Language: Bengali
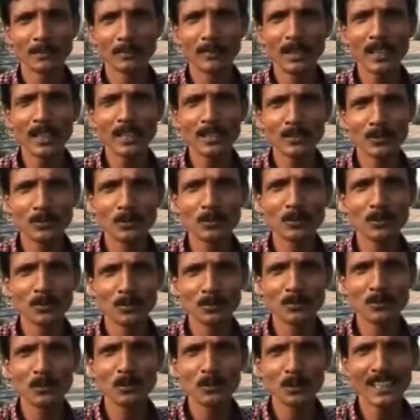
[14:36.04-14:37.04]
একবার
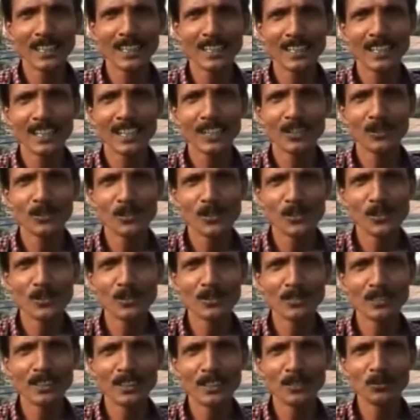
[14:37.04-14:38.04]
ঢুকাটাটা
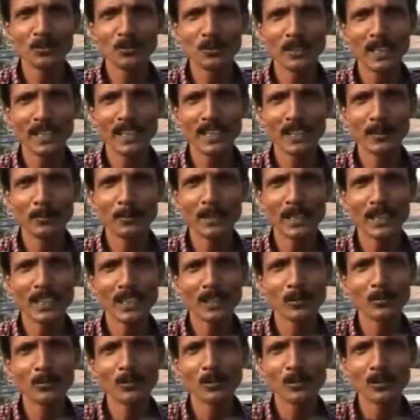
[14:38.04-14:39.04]
আকর্ষণ যেহেতু এখানে
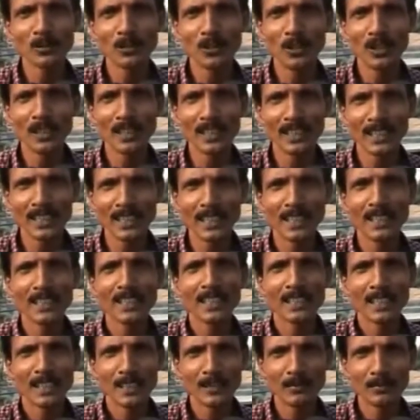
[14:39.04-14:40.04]
প্যাডেল বোর্ড জলে
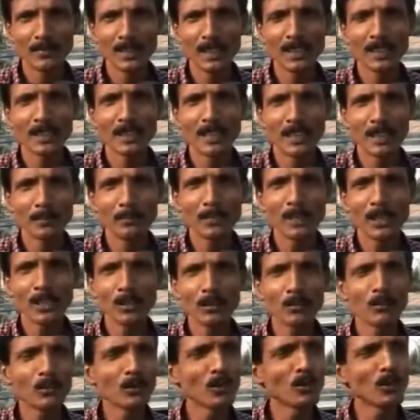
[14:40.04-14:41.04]
আপনার
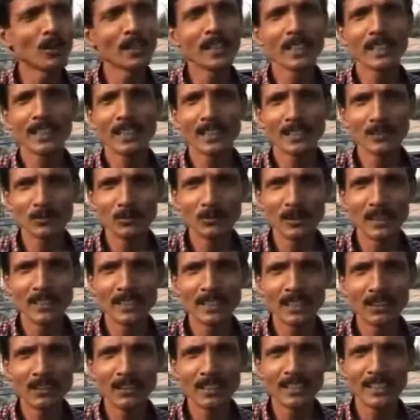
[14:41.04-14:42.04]
প্যাটেল বোর্ড অনেকটা
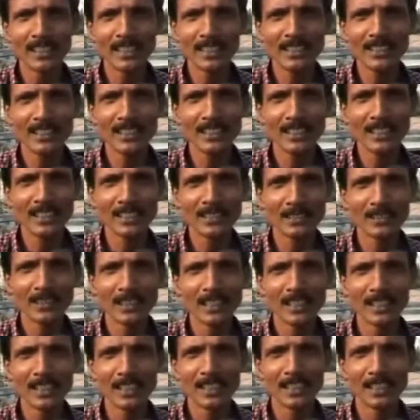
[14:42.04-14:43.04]
দূরে যাওয়া যাচ্ছে
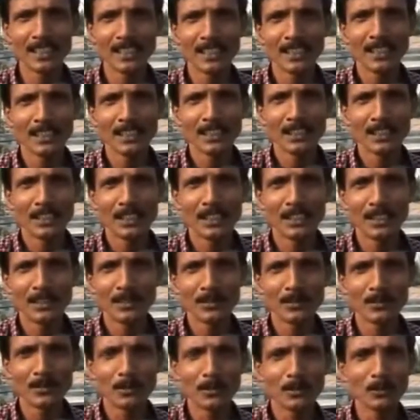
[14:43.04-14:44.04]
নতুন কটেজ
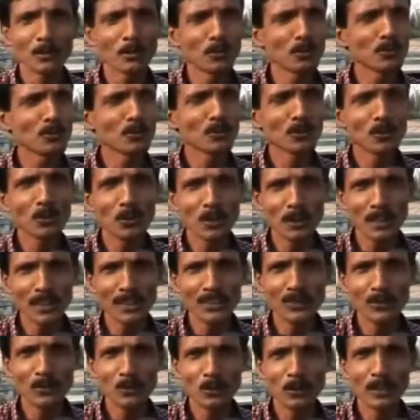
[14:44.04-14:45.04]
হ্যাঁ।
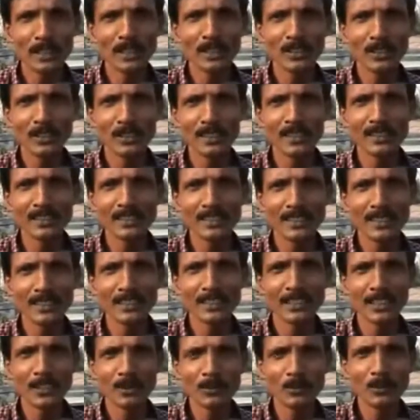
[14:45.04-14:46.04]
হ্যাঁ, তৈরি
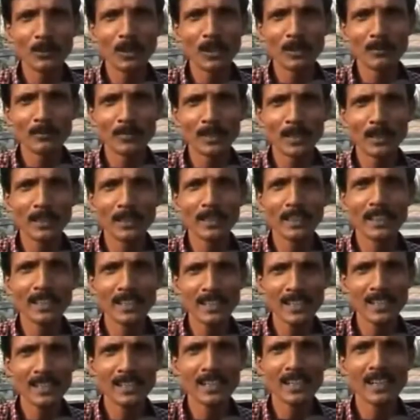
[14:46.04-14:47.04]
হয়েছে যেগুলো আপনার
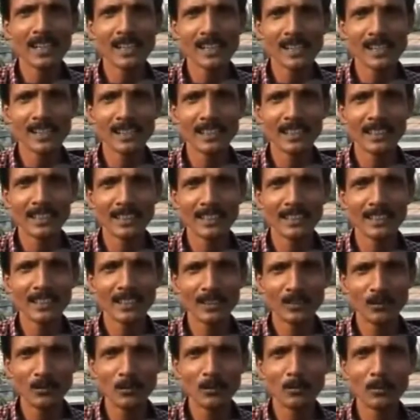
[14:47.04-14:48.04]
গেস্টরা আসলে
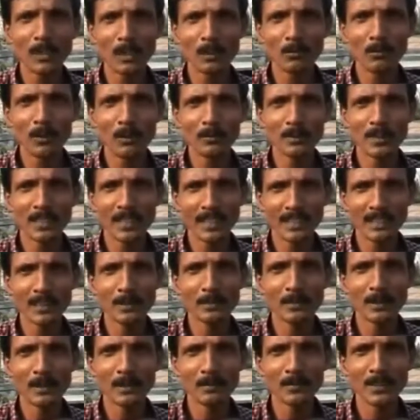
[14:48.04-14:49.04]
সেগুলো ভালোভাবে
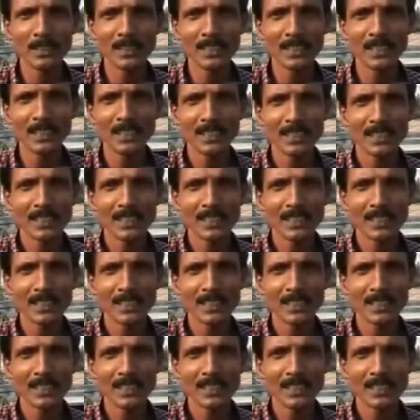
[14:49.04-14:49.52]
থাকতে পারবে